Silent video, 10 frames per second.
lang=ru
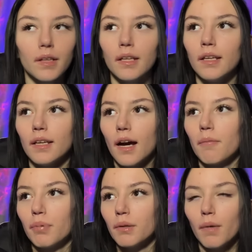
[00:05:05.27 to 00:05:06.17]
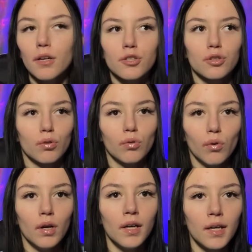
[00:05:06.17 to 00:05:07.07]
И я понимаю, что, ну,
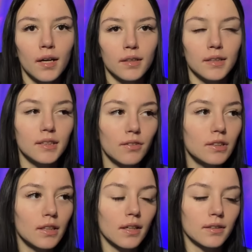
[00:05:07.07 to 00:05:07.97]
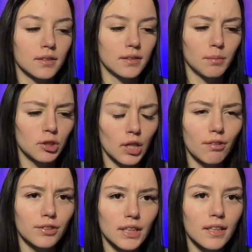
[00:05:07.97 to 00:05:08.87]
действительно
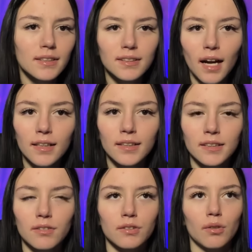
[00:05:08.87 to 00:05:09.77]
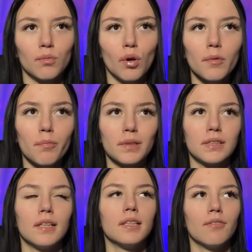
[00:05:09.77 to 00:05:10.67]
замечала всякие странности в своем доме в
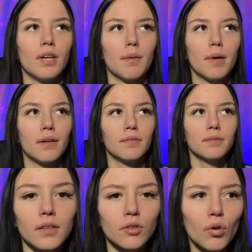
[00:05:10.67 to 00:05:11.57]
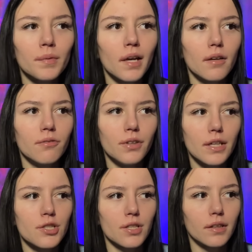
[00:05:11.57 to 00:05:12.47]
последнее время. То у меня
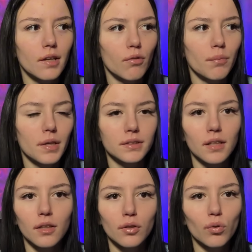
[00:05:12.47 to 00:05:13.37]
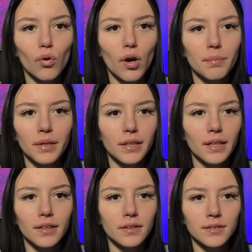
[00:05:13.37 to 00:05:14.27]
вещь с одного места на другое
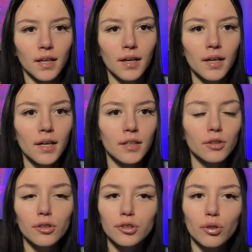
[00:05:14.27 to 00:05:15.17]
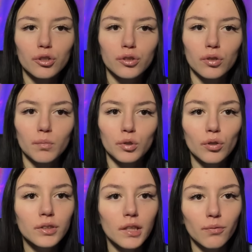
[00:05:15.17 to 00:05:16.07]
перекинется, то еще что-нибудь,
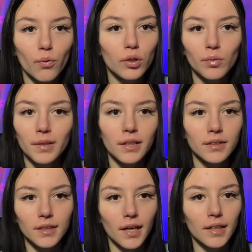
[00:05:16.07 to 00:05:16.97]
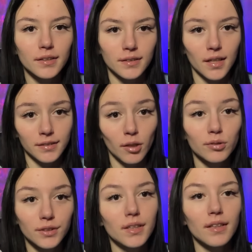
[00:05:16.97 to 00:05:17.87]
то телефон у меня не зарядится, хотя
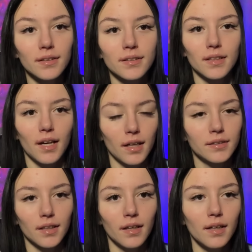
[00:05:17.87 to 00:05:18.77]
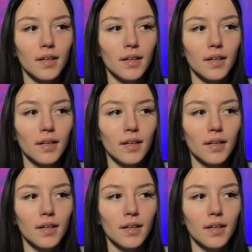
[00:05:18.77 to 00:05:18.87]
он стоит на зарядке.